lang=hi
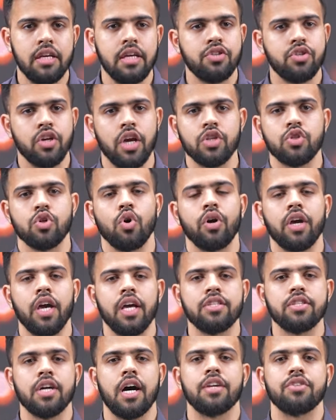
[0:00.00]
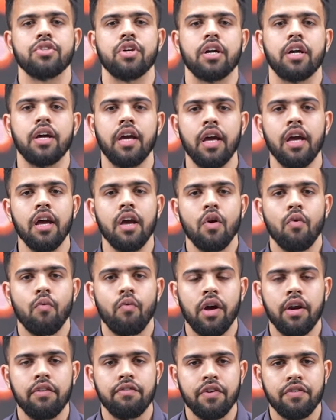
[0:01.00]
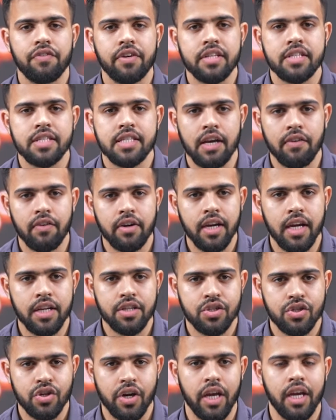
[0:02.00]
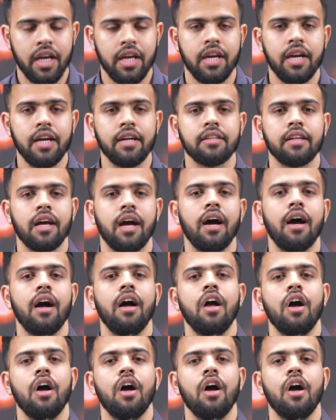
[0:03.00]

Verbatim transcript: ली छह चौके चार छक्के 157 का स्ट्राइक रेट था